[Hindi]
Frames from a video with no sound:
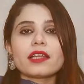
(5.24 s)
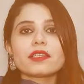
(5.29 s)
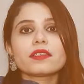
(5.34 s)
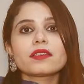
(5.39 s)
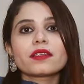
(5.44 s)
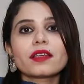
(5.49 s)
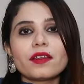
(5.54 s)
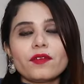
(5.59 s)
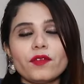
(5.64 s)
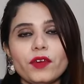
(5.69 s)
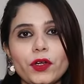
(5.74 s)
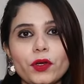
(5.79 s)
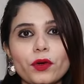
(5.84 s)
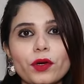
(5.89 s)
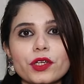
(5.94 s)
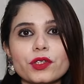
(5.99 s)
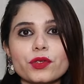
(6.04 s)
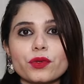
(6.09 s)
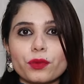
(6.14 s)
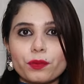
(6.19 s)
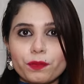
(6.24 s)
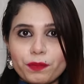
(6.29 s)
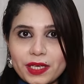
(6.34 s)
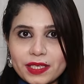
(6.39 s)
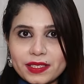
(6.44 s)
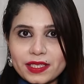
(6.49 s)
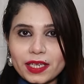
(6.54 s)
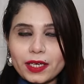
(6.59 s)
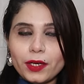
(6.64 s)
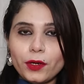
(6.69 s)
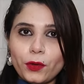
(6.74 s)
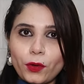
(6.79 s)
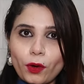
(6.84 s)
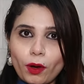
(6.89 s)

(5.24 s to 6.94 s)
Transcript: आज की वीडियो का जो बेसिकली